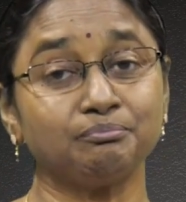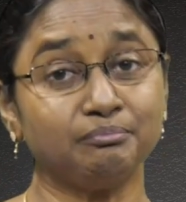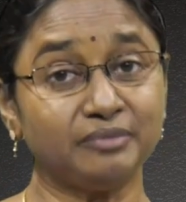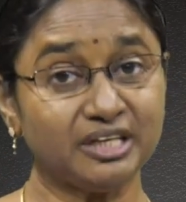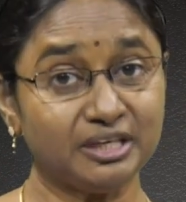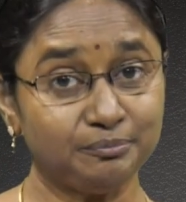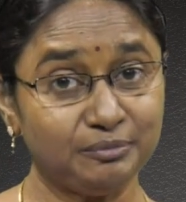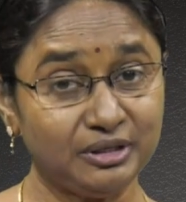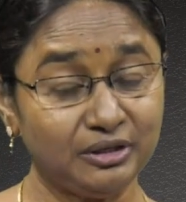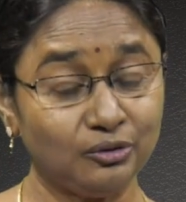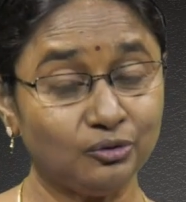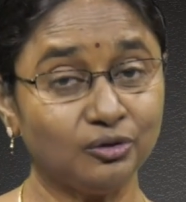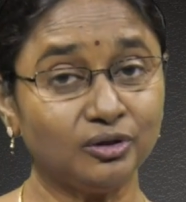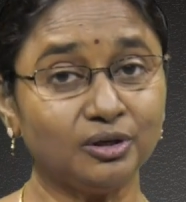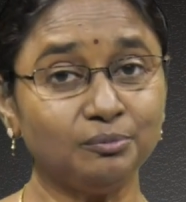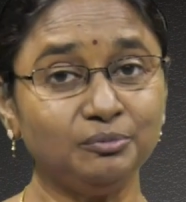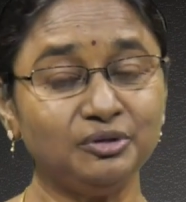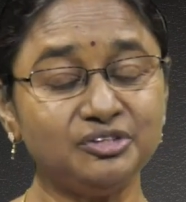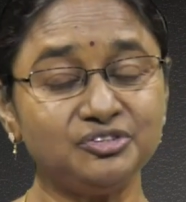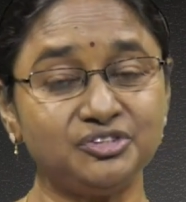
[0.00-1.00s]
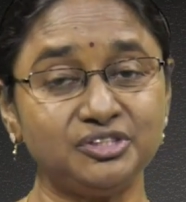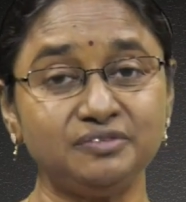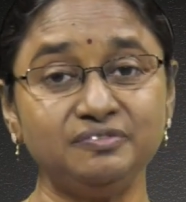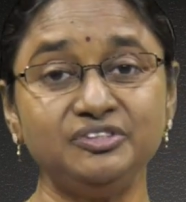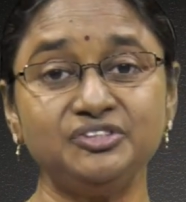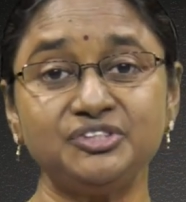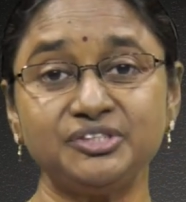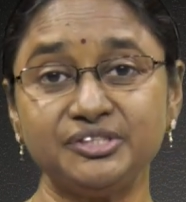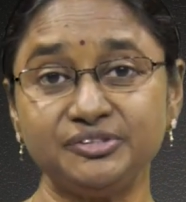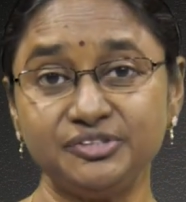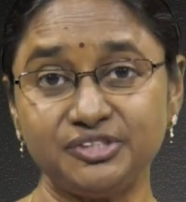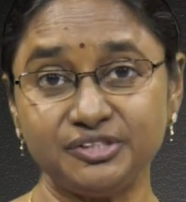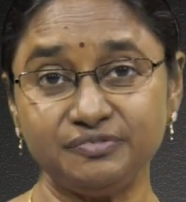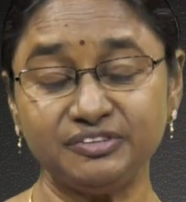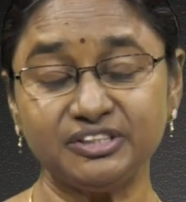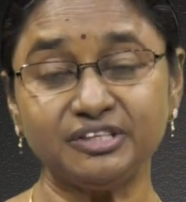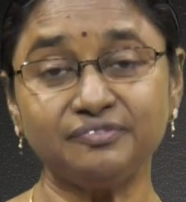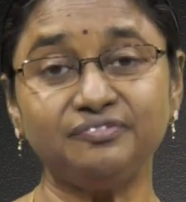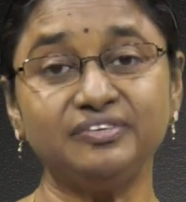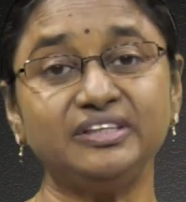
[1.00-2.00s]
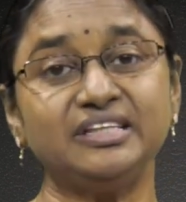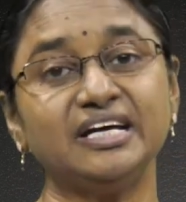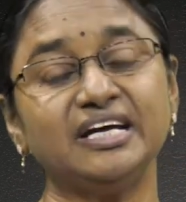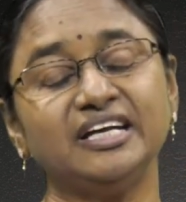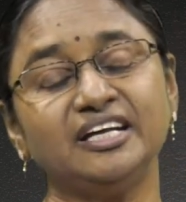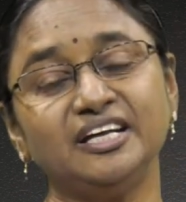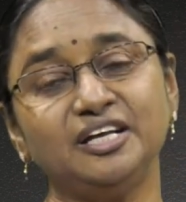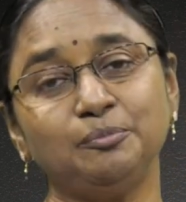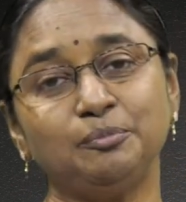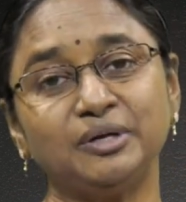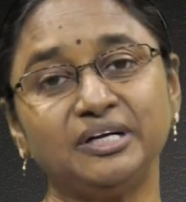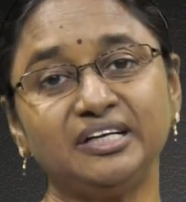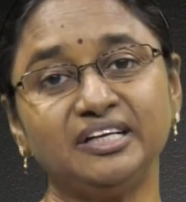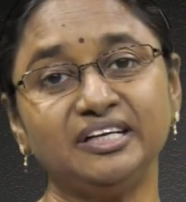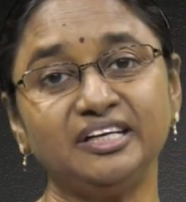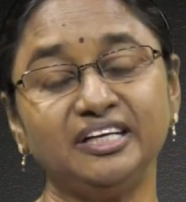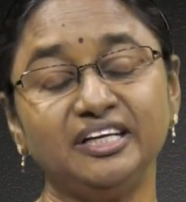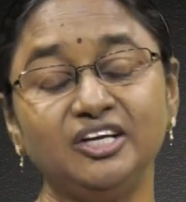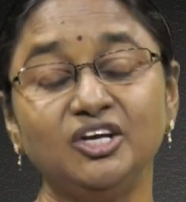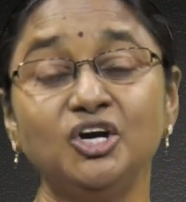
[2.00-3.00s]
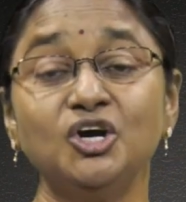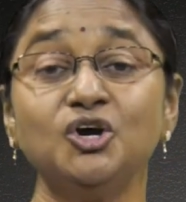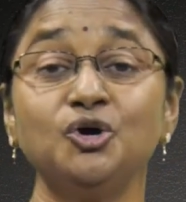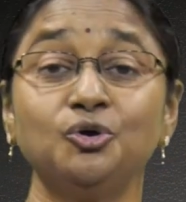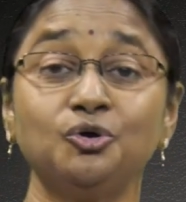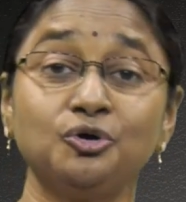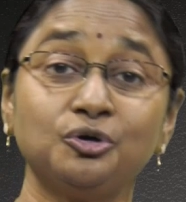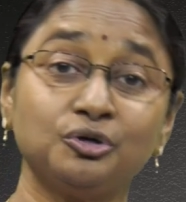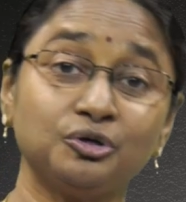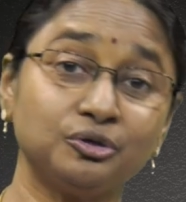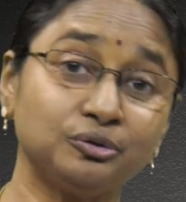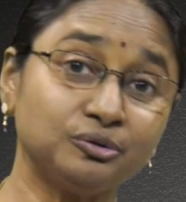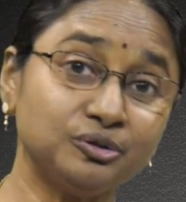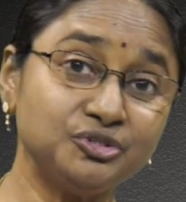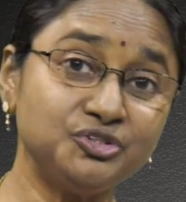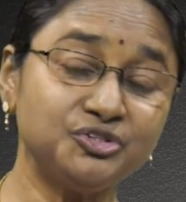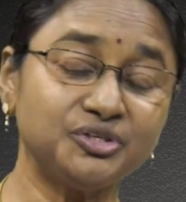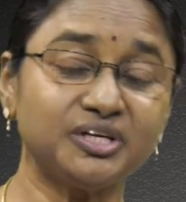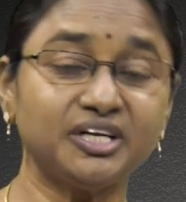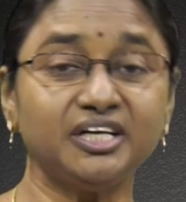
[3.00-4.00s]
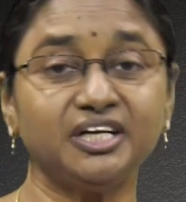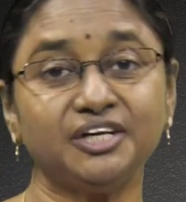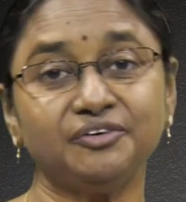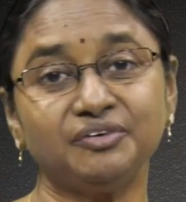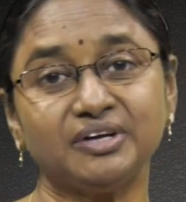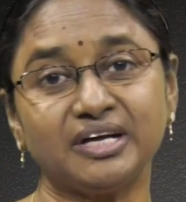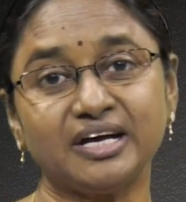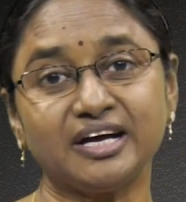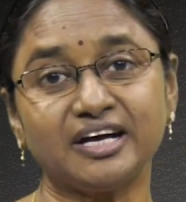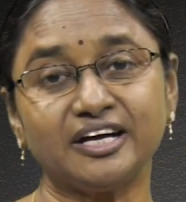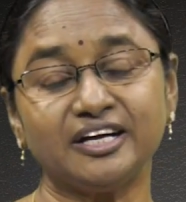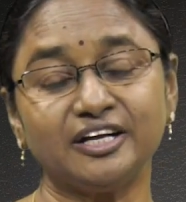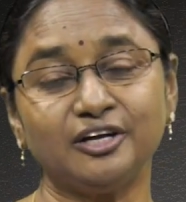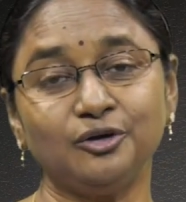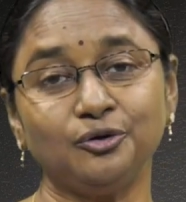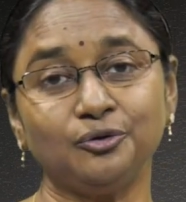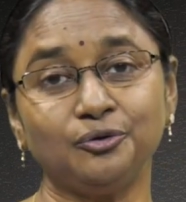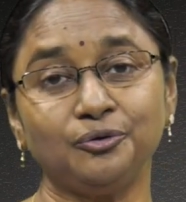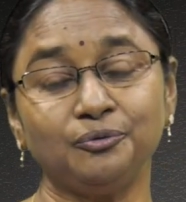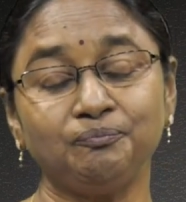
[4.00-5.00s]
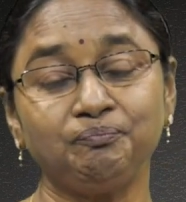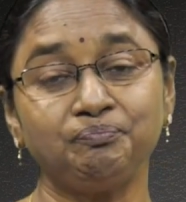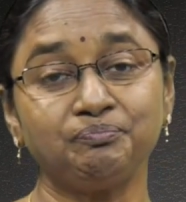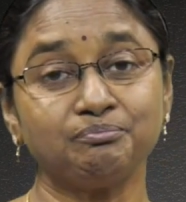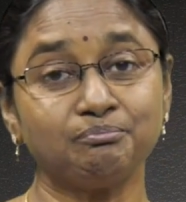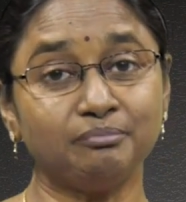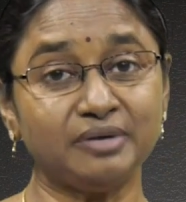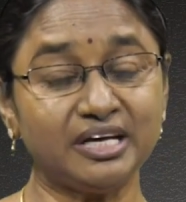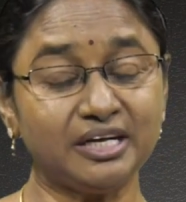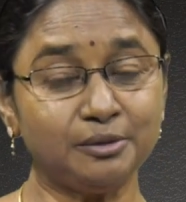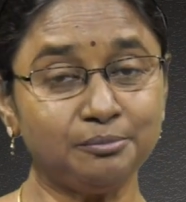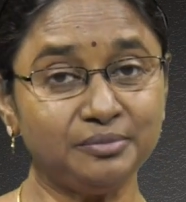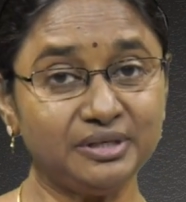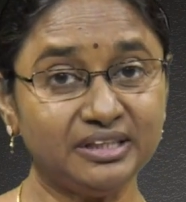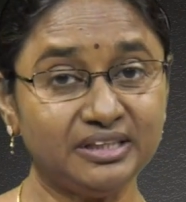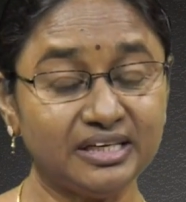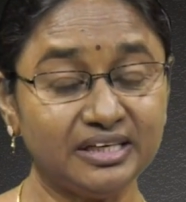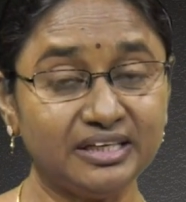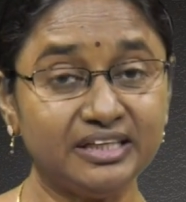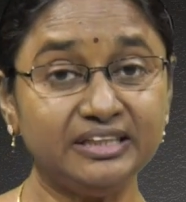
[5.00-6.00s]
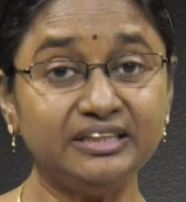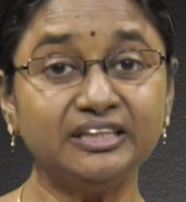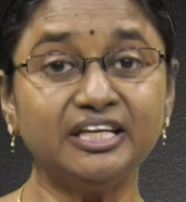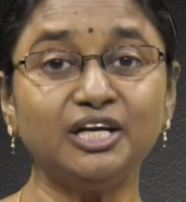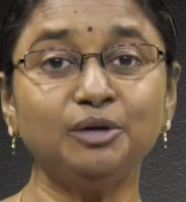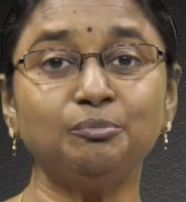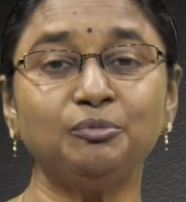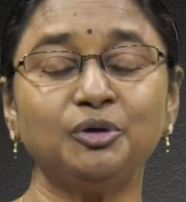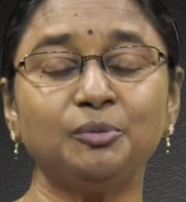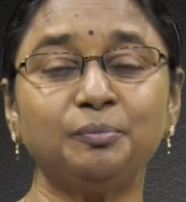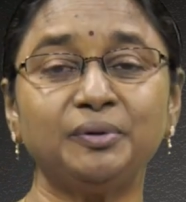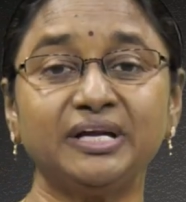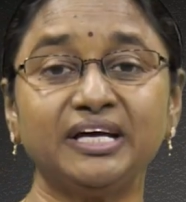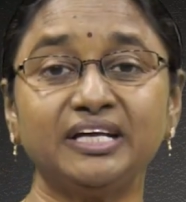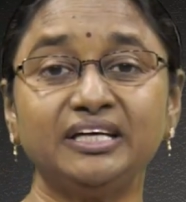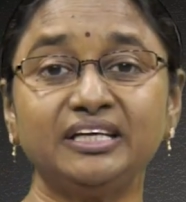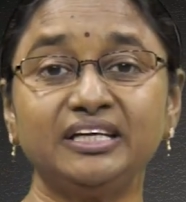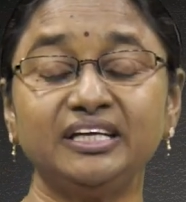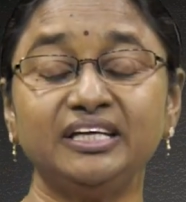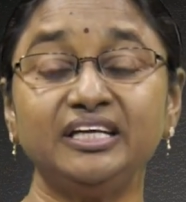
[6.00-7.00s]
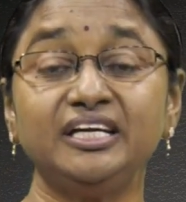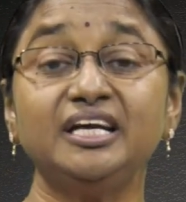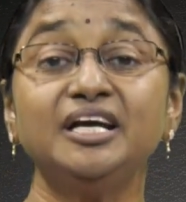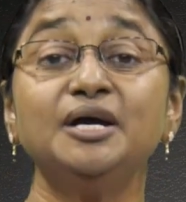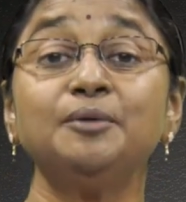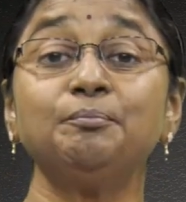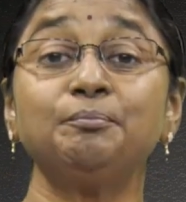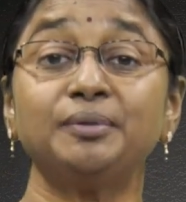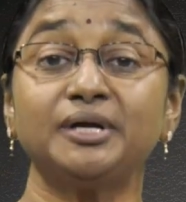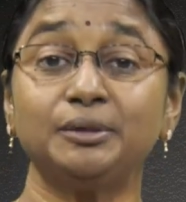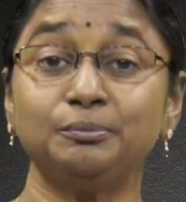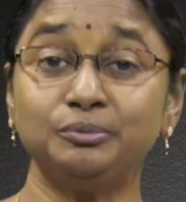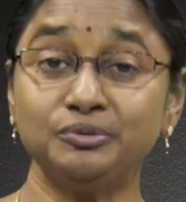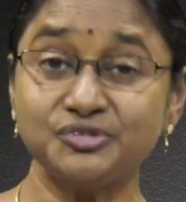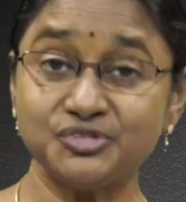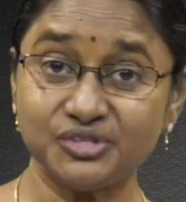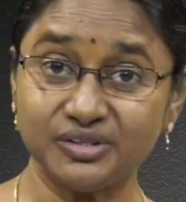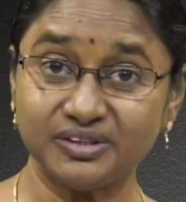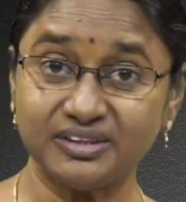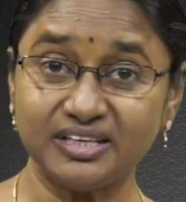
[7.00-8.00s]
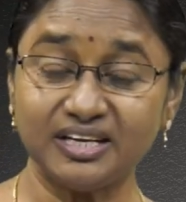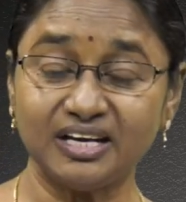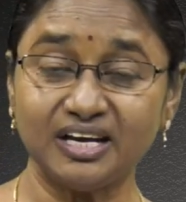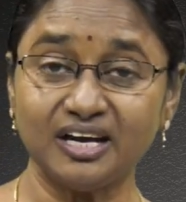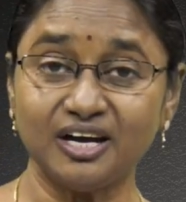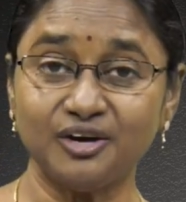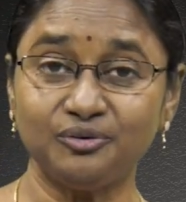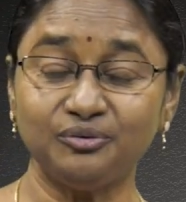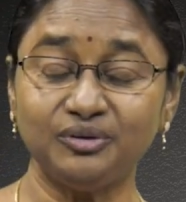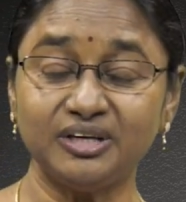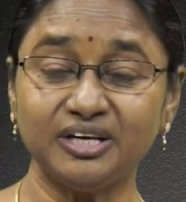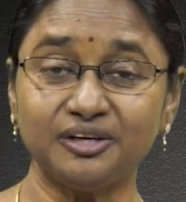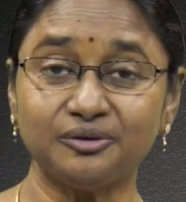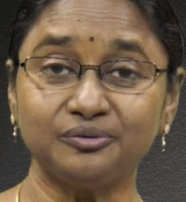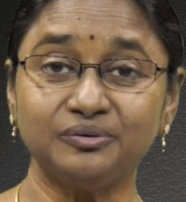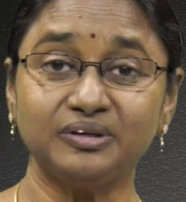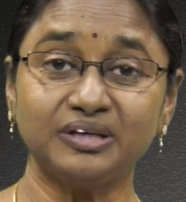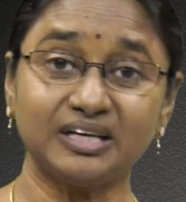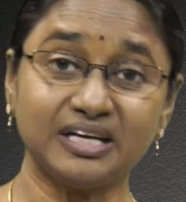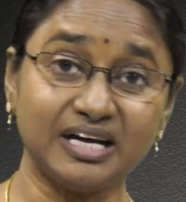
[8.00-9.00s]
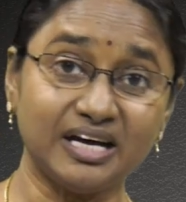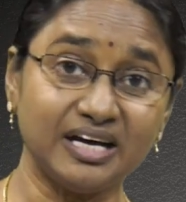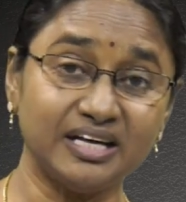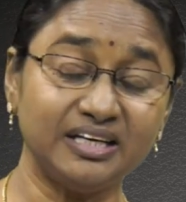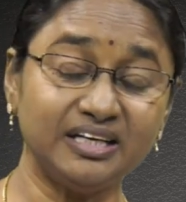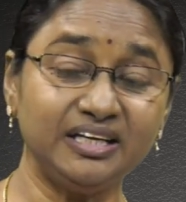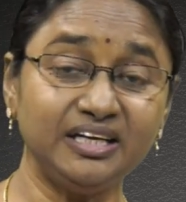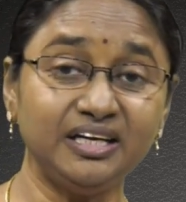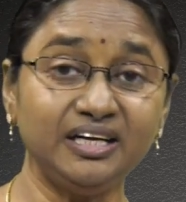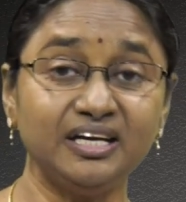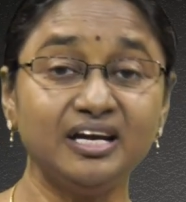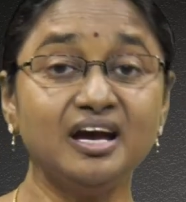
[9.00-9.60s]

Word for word: మనం ఈ లోకంలో జీవించిన జీవిత విధానాన్ని బట్టి ఒకరోజు రెండవ రాకడలో మన మీద నిందలు మోపడానికి ప్రభు సిద్ధంగా ఉన్నారు కానీ